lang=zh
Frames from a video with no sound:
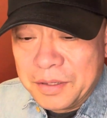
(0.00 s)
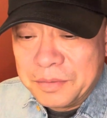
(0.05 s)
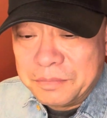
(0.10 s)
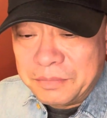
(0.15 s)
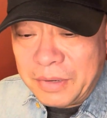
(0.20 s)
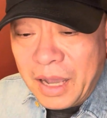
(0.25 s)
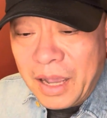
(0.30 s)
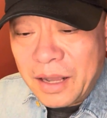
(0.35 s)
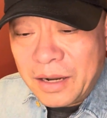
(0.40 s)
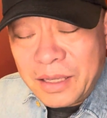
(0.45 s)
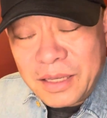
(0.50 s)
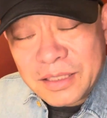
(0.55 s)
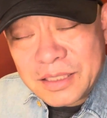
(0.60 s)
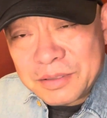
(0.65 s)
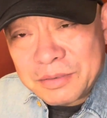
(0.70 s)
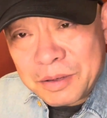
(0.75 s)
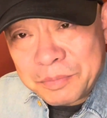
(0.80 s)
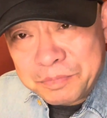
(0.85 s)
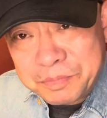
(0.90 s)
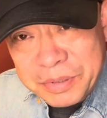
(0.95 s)
马晓丽怎
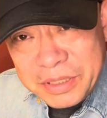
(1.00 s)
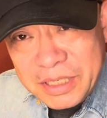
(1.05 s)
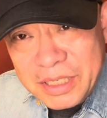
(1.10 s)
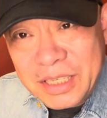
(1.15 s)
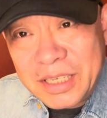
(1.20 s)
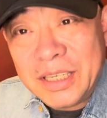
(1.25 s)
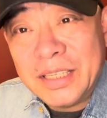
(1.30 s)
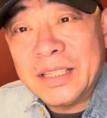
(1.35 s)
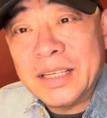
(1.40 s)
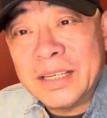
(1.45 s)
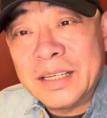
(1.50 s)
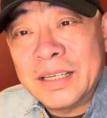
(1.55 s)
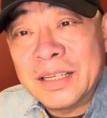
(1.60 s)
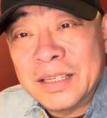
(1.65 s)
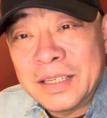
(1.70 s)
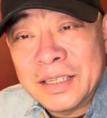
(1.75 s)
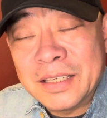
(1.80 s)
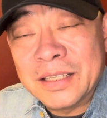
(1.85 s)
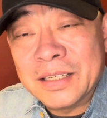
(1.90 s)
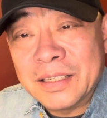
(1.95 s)
么批
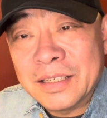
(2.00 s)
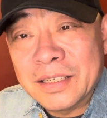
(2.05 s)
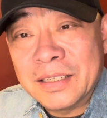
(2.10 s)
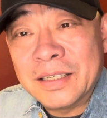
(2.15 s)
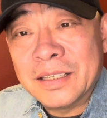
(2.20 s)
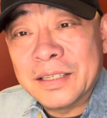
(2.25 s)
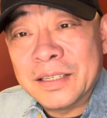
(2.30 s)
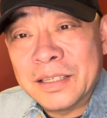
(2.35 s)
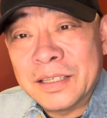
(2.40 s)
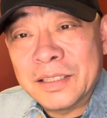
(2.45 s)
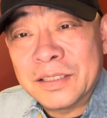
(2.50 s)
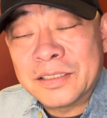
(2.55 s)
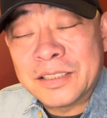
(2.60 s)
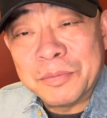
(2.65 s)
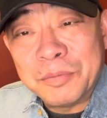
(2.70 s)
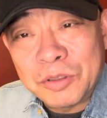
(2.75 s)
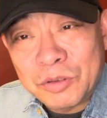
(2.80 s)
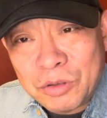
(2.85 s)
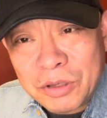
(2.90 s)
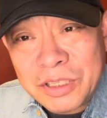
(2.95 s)
的？怎
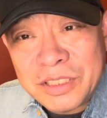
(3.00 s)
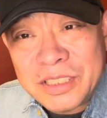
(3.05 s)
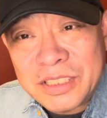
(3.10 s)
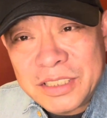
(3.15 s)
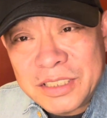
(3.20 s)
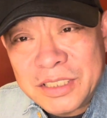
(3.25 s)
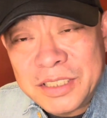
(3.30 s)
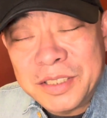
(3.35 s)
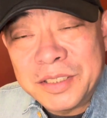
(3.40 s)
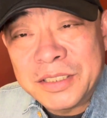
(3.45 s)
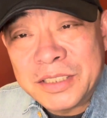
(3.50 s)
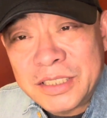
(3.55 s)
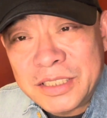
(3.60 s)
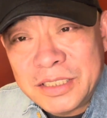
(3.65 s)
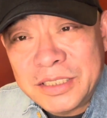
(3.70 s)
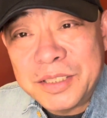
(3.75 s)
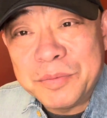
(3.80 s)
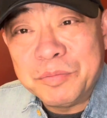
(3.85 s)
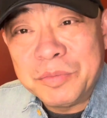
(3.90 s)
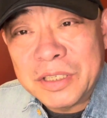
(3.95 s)
么对习近习
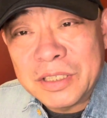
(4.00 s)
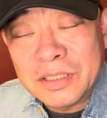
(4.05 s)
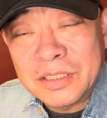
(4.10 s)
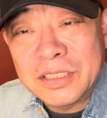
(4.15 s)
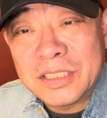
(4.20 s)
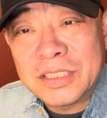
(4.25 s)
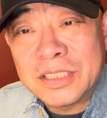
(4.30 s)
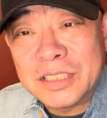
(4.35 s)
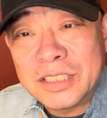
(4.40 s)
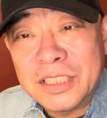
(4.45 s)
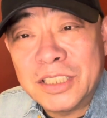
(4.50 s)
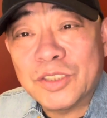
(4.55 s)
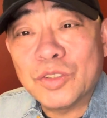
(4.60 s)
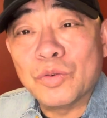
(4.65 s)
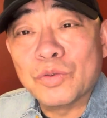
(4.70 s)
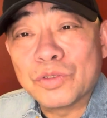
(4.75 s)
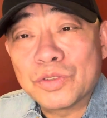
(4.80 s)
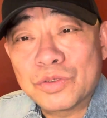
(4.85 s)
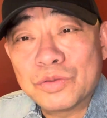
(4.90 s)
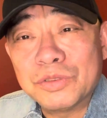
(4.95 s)
近平、习
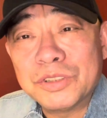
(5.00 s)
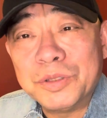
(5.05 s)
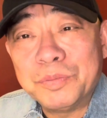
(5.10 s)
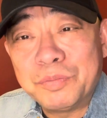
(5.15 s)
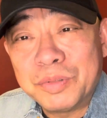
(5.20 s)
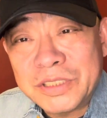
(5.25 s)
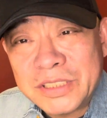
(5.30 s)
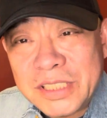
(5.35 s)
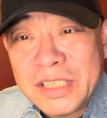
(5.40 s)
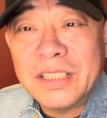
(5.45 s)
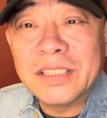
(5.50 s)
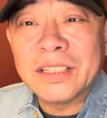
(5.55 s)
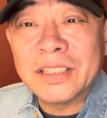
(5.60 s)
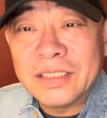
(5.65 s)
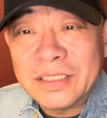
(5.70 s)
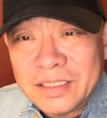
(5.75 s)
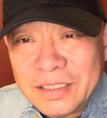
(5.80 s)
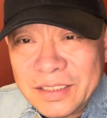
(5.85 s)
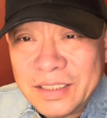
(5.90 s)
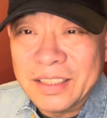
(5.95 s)
总书记不敬的
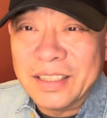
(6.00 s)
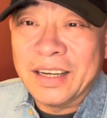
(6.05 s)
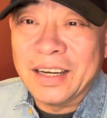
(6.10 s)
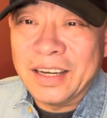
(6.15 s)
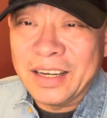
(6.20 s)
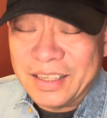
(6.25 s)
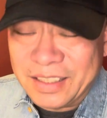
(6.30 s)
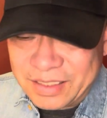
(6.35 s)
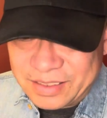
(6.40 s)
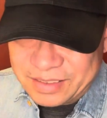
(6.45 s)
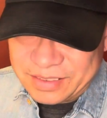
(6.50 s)
呢？哈哈，